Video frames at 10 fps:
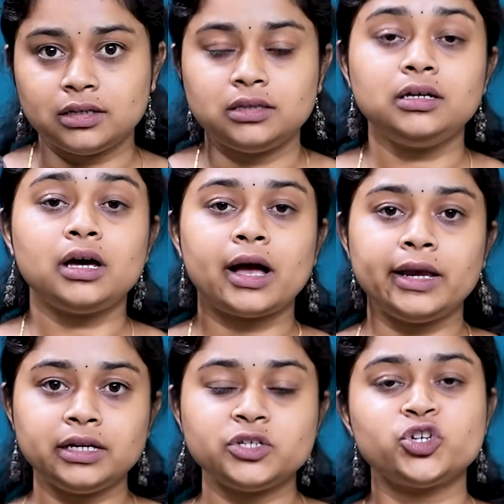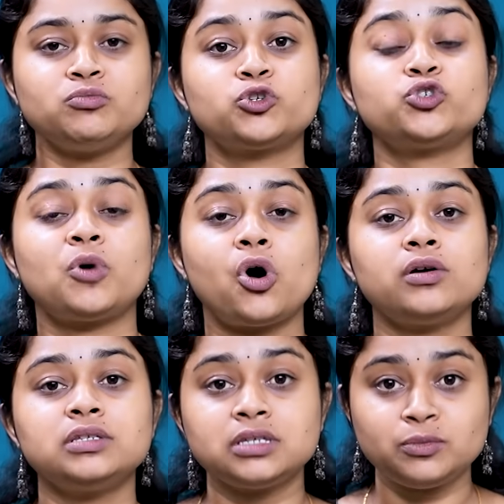இருந்து ஹைட்ரஜன் மற்றும்
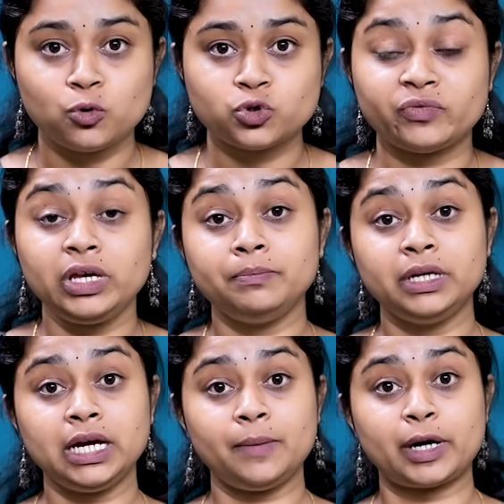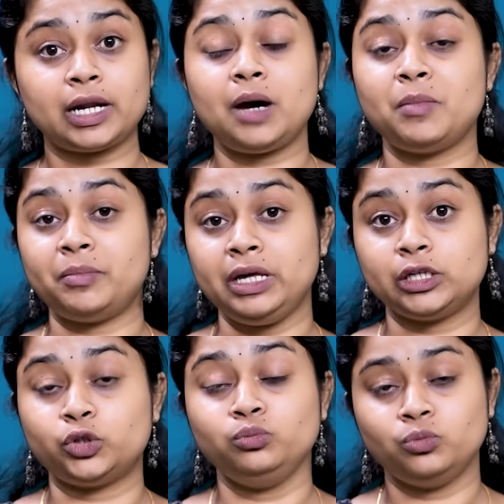ஆக்சிஜன் போன்றவை பெருக்கப்படலாம்
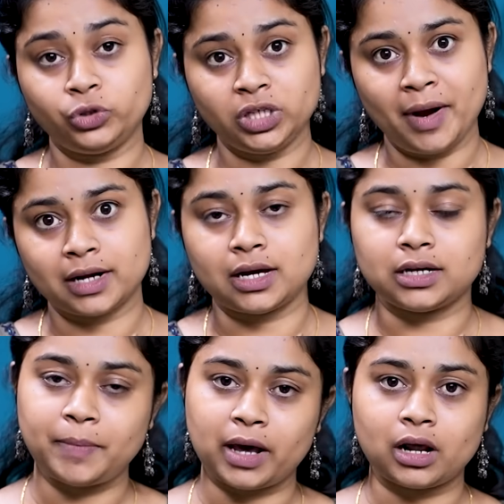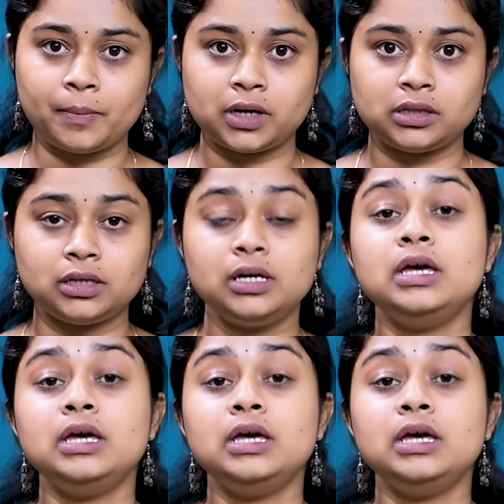அப்படிங்கிறதும் முக்கியமானதாக பார்க்கப்படுது